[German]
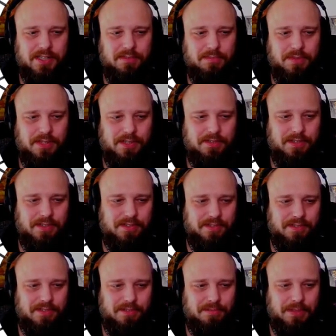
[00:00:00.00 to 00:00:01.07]
um, um,
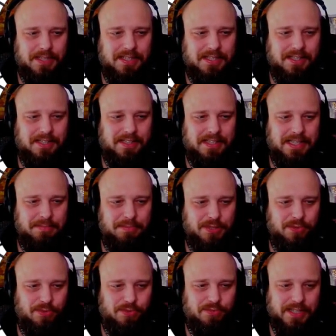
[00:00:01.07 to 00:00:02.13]
um ihr
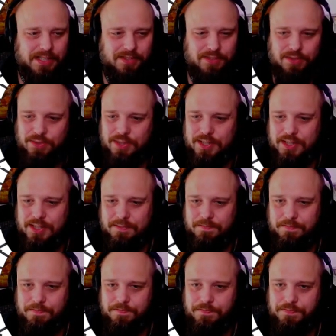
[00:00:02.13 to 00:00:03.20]
Diebesgut wegzuholen, ne?
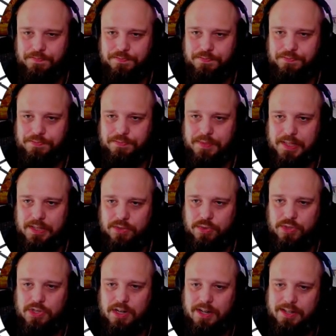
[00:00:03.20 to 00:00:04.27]

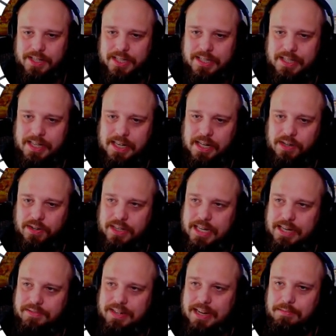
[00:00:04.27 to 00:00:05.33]
So darn it.
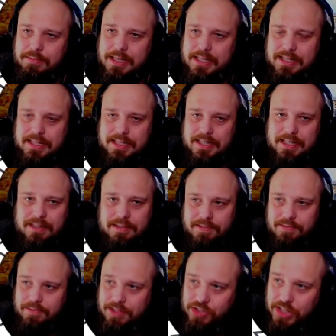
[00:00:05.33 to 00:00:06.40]
Okay, wir haben jetzt äh,
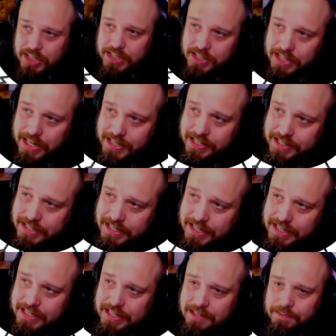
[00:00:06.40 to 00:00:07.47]
wahrscheinlich
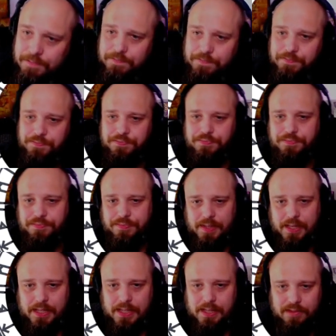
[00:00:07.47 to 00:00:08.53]
Ansehen
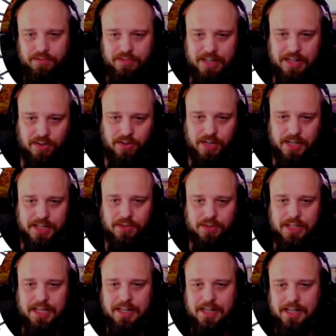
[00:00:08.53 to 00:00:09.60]
verloren.
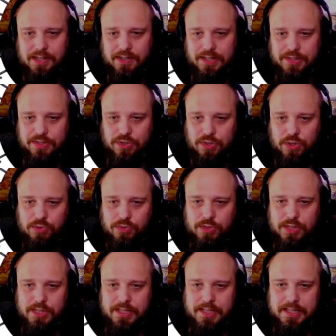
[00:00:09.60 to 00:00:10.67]
Oh ja, Langholz
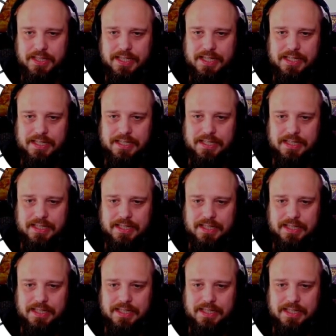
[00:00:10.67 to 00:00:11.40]
Cold ist es jetzt.